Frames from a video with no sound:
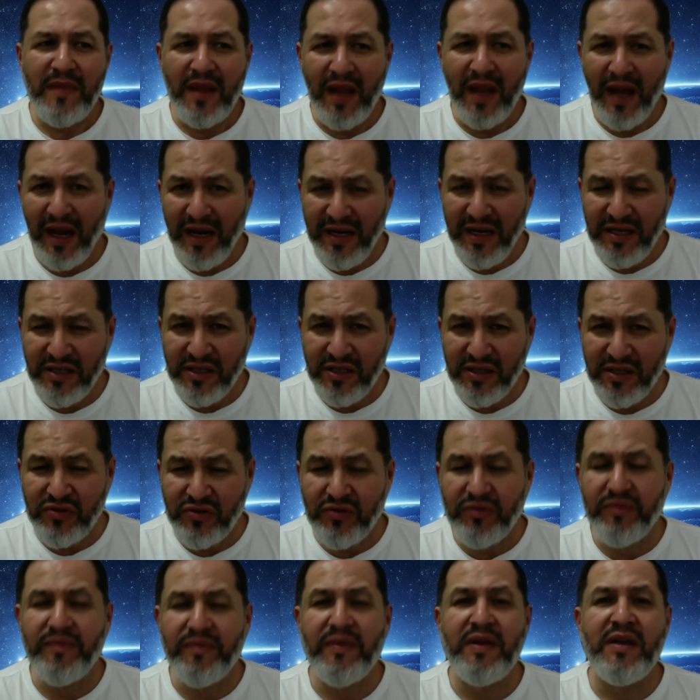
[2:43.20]
Além
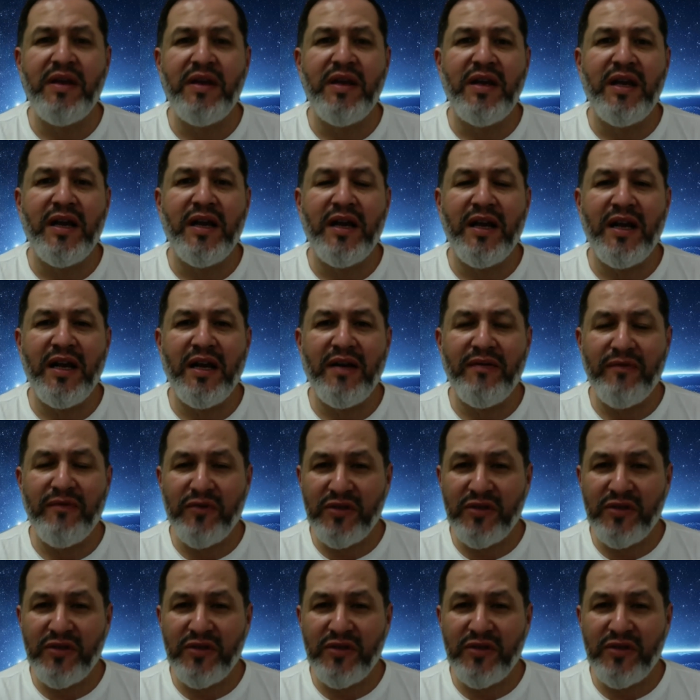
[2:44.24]
disso, eh,